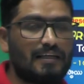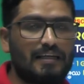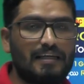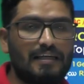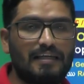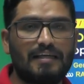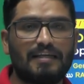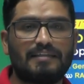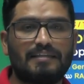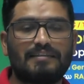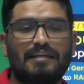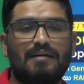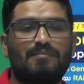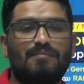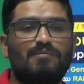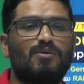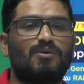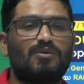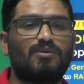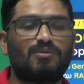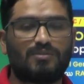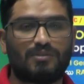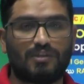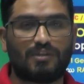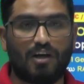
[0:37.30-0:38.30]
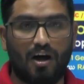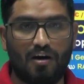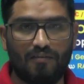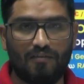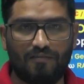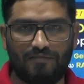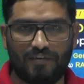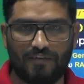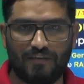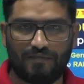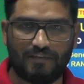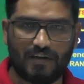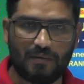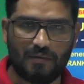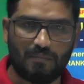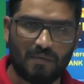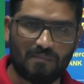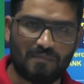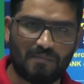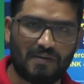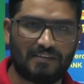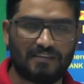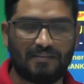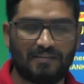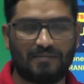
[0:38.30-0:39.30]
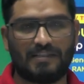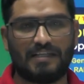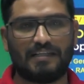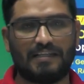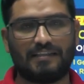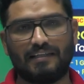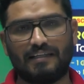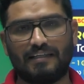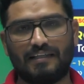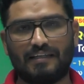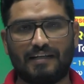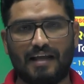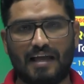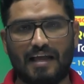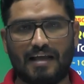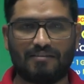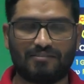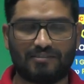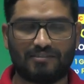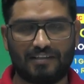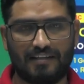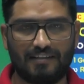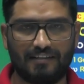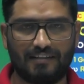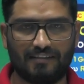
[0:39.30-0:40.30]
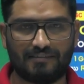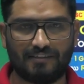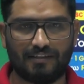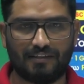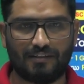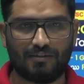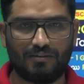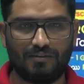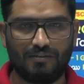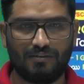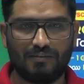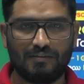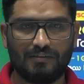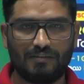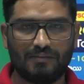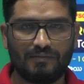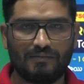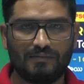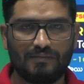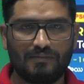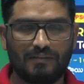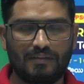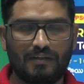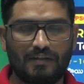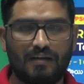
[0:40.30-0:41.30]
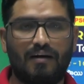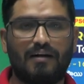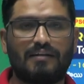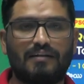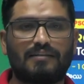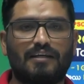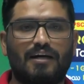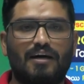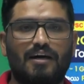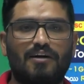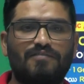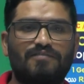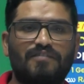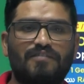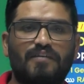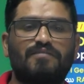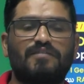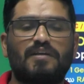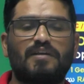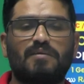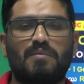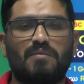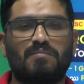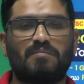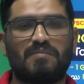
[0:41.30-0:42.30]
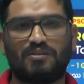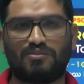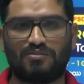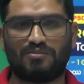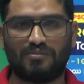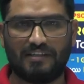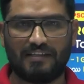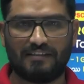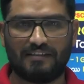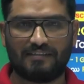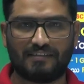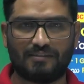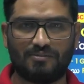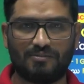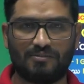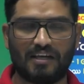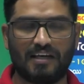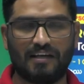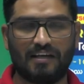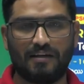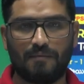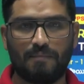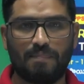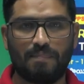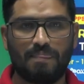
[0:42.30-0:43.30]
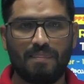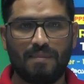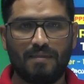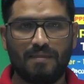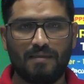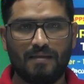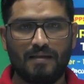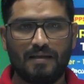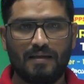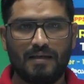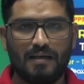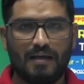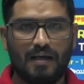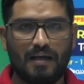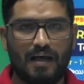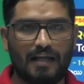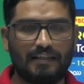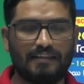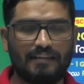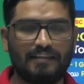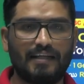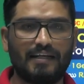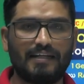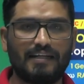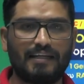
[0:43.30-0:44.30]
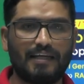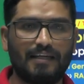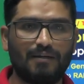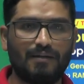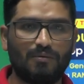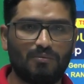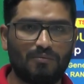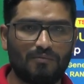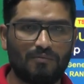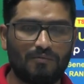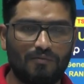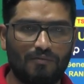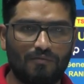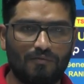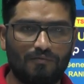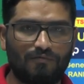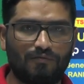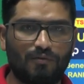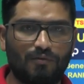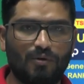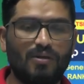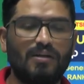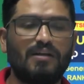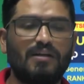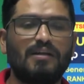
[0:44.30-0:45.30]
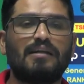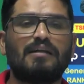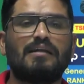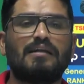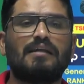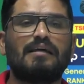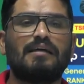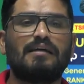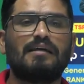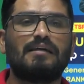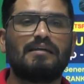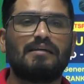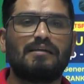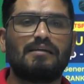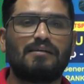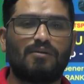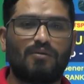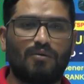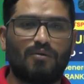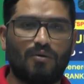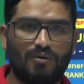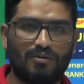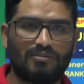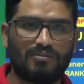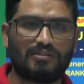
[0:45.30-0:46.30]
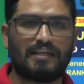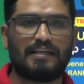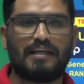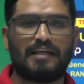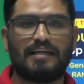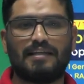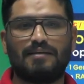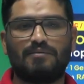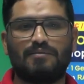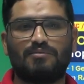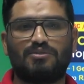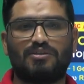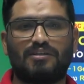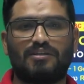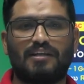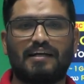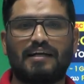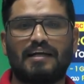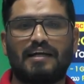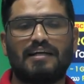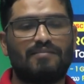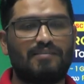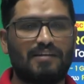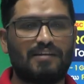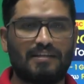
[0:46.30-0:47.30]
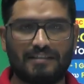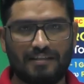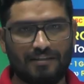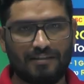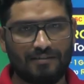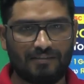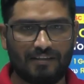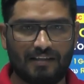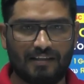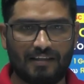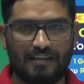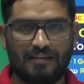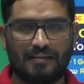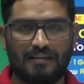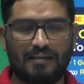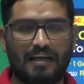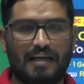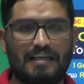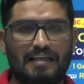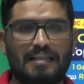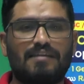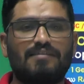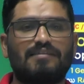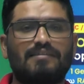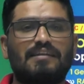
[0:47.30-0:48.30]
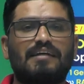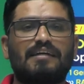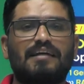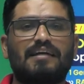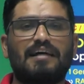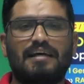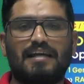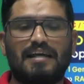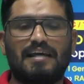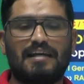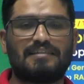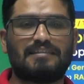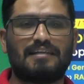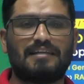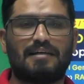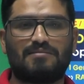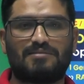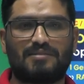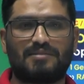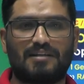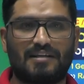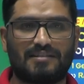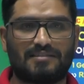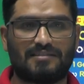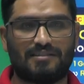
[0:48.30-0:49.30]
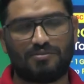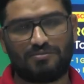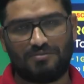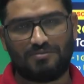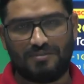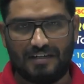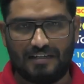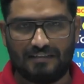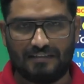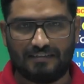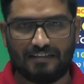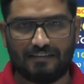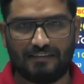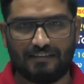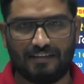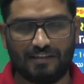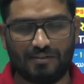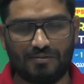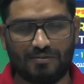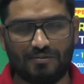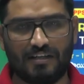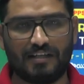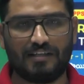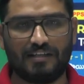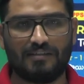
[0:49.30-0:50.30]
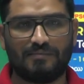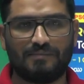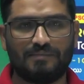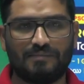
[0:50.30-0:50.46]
ఈ ఎగ్జామ్లో టాప్ ఫిఫ్టీ మెంబర్స్ ఎవరైతే ర్యాంకు సాధిస్తారో ఆ టాప్ ఫిఫ్టీ మెంబర్ స్టూడెంట్స్కి కూడా అందరికీ ఫుల్ కోర్స్ అనేది ఉచితంగా ఇవ్వడం జరుగుతుంది అదేవిధంగా ఎగ్జామ్స్ రాసిన స్టూడెంట్స్ అందరికి కూడా